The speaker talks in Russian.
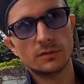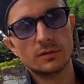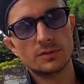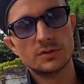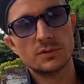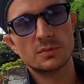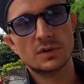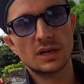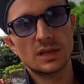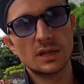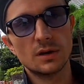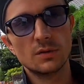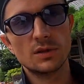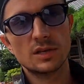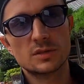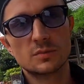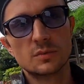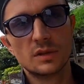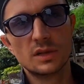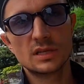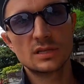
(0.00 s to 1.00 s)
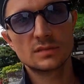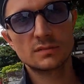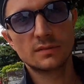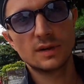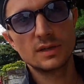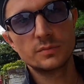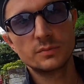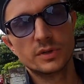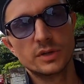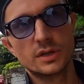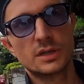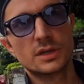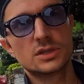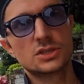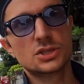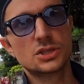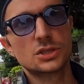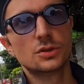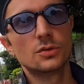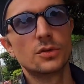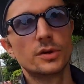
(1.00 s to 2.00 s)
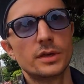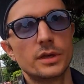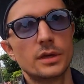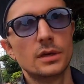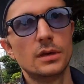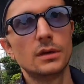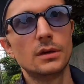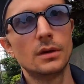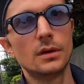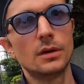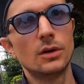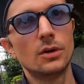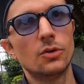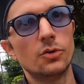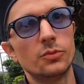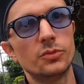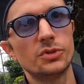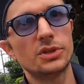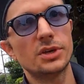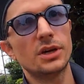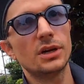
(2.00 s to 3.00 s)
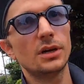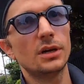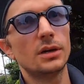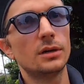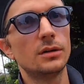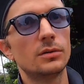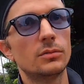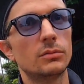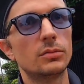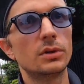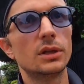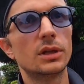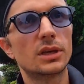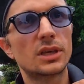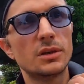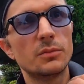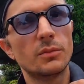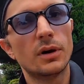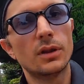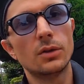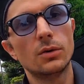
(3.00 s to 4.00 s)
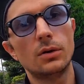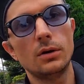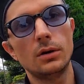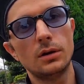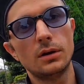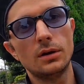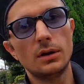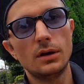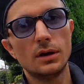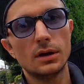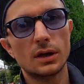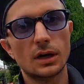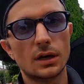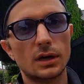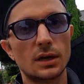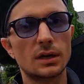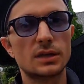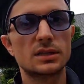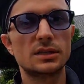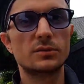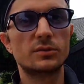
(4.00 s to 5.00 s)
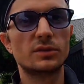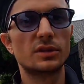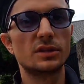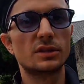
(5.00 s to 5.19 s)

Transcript: В общем, когда у нас была свадьба с женой, у меня было кимоно, как раз